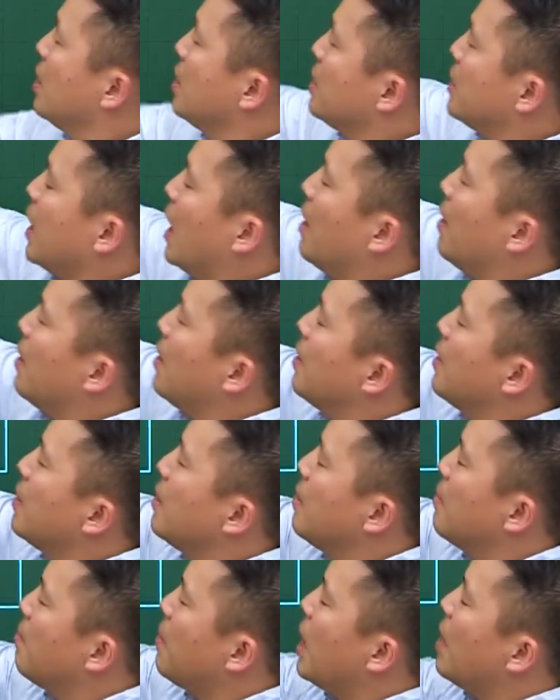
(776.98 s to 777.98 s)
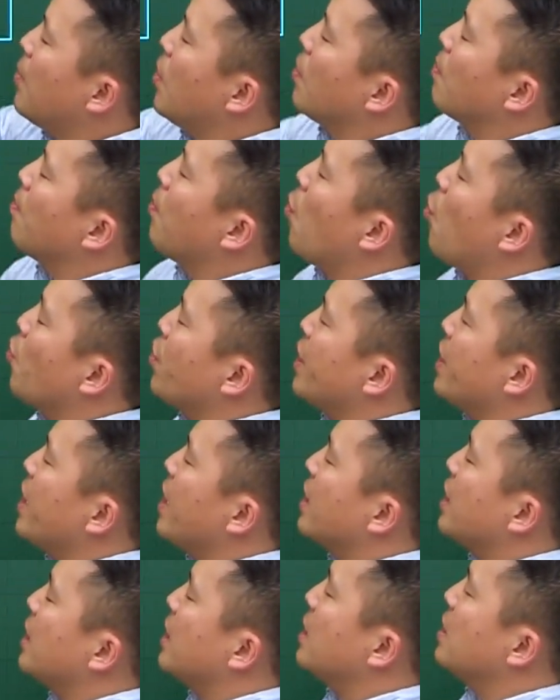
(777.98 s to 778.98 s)
자, 8번
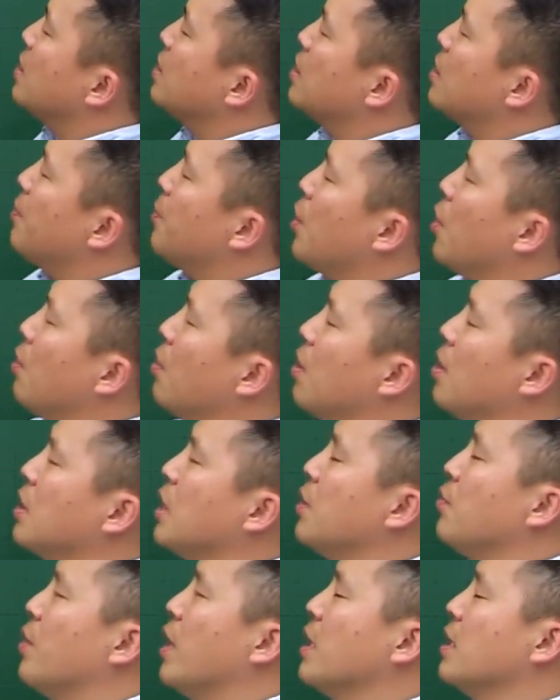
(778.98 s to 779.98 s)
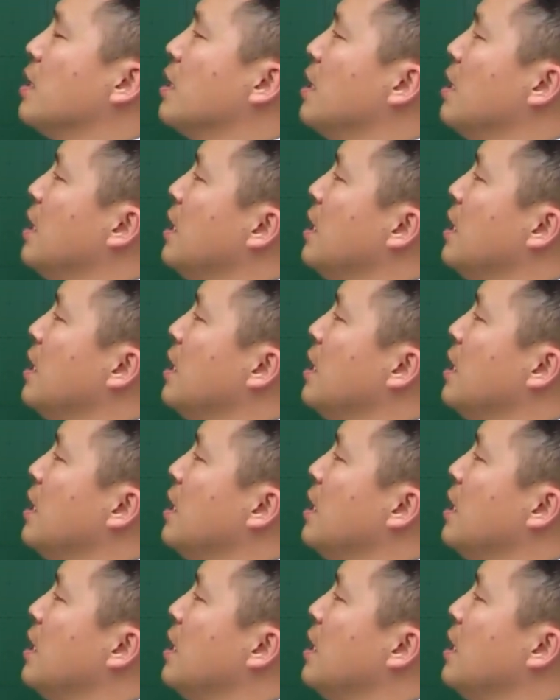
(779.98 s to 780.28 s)
보기의 기능을 평가하기 위한